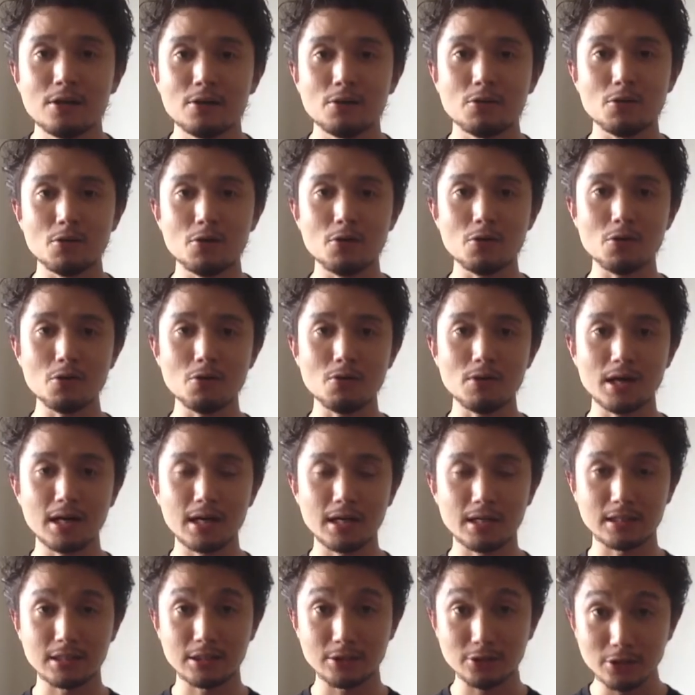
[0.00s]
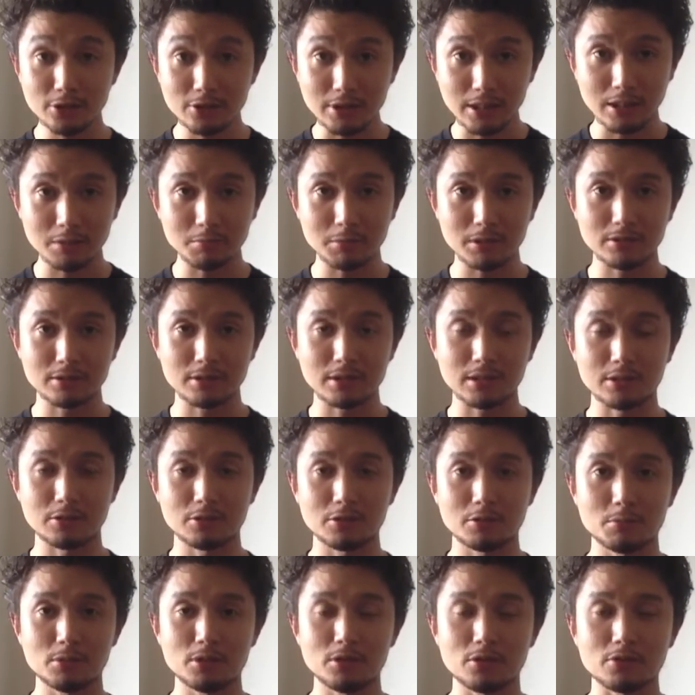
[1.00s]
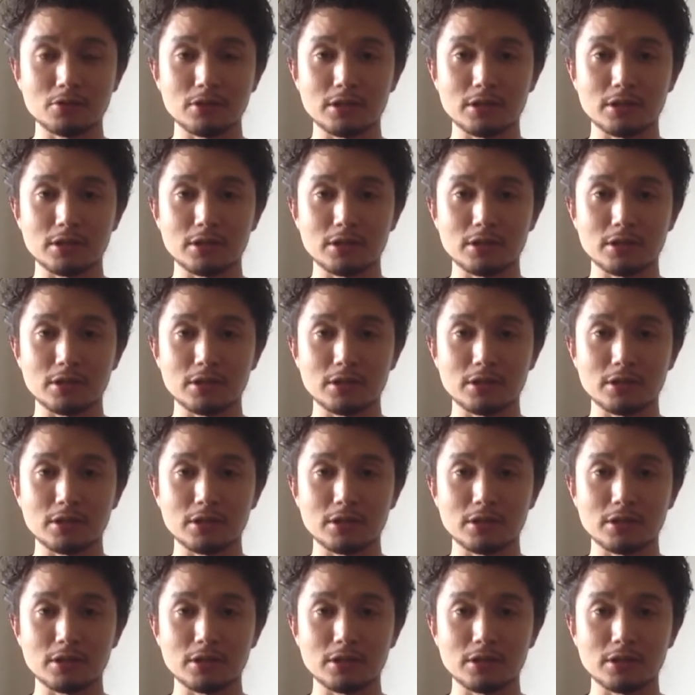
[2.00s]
方法はいろいろありますけれども